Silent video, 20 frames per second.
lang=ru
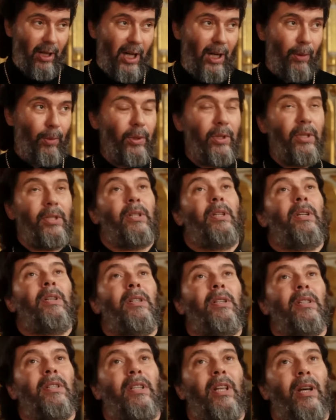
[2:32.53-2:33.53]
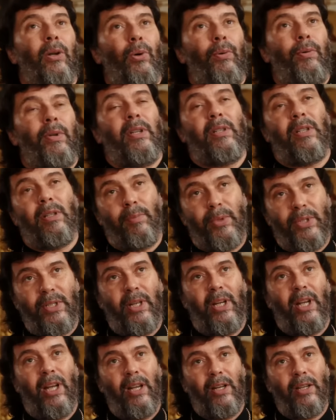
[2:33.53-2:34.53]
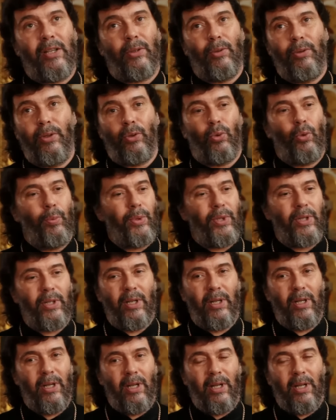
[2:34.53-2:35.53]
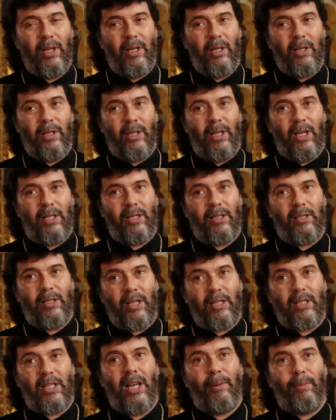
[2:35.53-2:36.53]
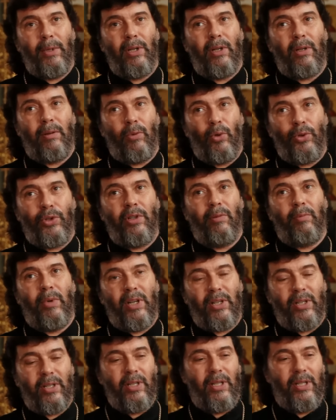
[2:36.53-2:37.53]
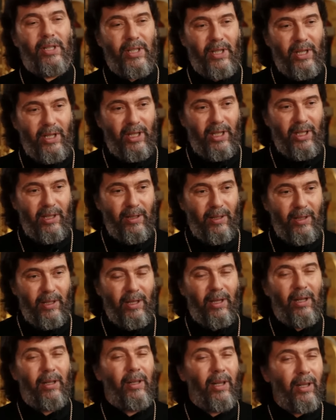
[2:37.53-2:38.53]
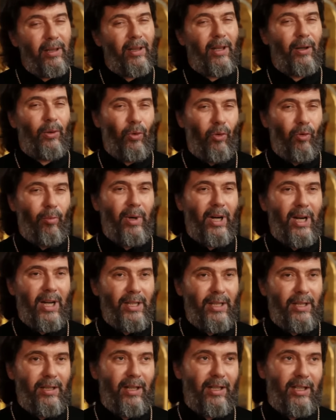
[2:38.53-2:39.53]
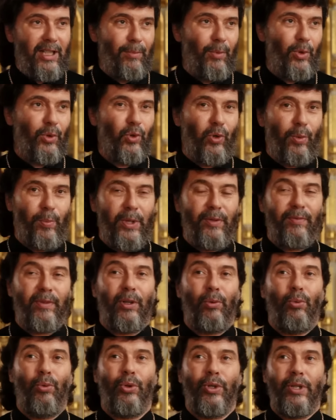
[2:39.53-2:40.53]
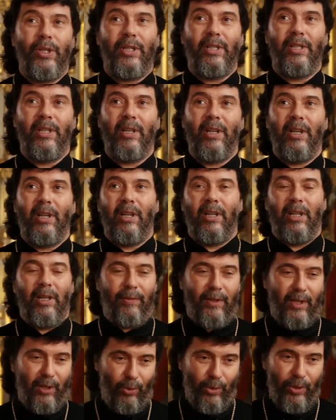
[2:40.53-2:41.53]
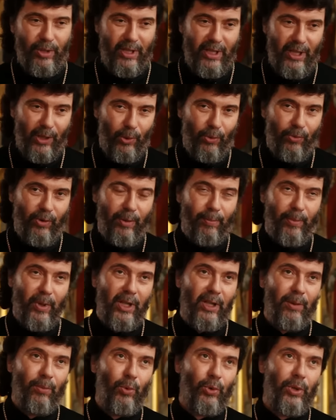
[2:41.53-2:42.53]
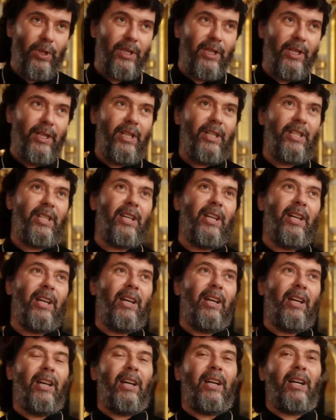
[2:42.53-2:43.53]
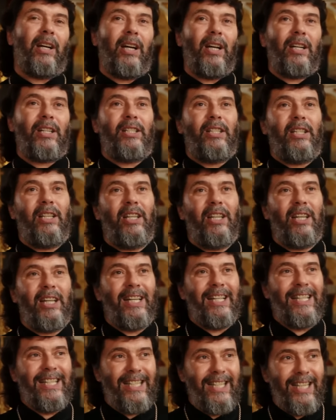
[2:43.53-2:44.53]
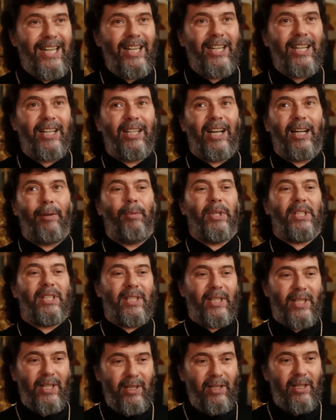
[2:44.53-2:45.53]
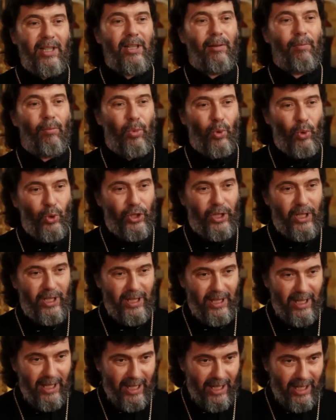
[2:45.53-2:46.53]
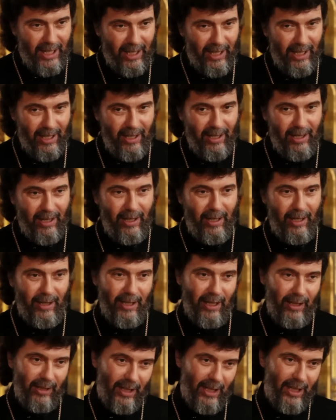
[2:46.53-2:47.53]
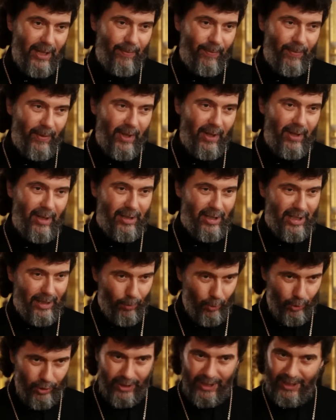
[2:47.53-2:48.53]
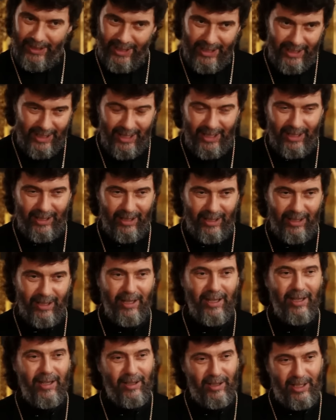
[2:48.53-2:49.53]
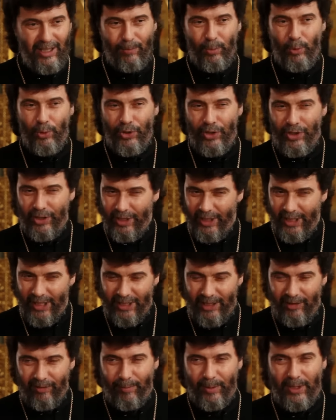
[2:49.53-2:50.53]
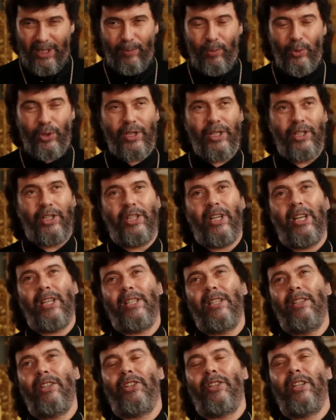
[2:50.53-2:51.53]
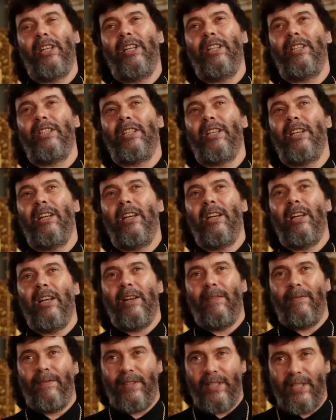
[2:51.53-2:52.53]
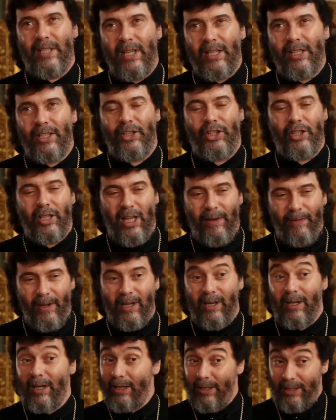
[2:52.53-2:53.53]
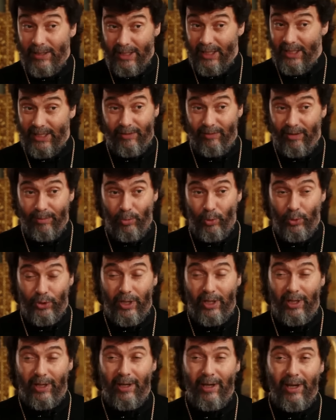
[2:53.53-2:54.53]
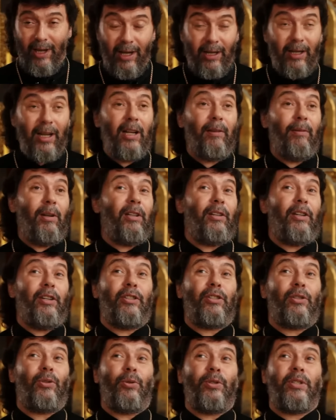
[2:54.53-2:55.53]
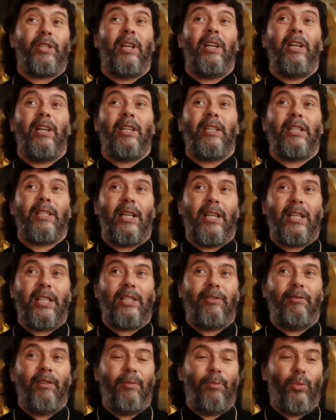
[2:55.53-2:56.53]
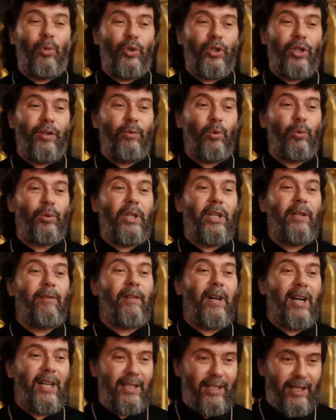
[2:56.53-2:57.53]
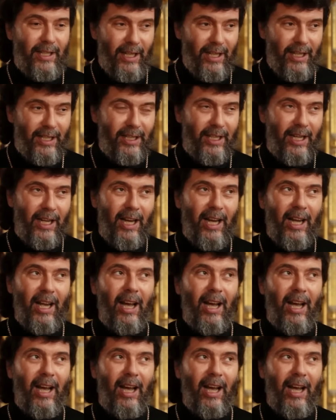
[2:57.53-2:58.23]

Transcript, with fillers: А вот жизнь, здоровье, если потеряешь, что не купишь даже за самые очень большие деньги. Нет такого магазина, где можно купить вторую жизнь и второе здоровье. Поэтому нужно ценить каждый день как бесценный Божий дар. И тогда, если ты будешь ценить это, ты будешь счастлив, потому что счастье начинается в сердце человека, как и Царствие Божие. Как говорил Христос, Царствие Божие внутри вас есть.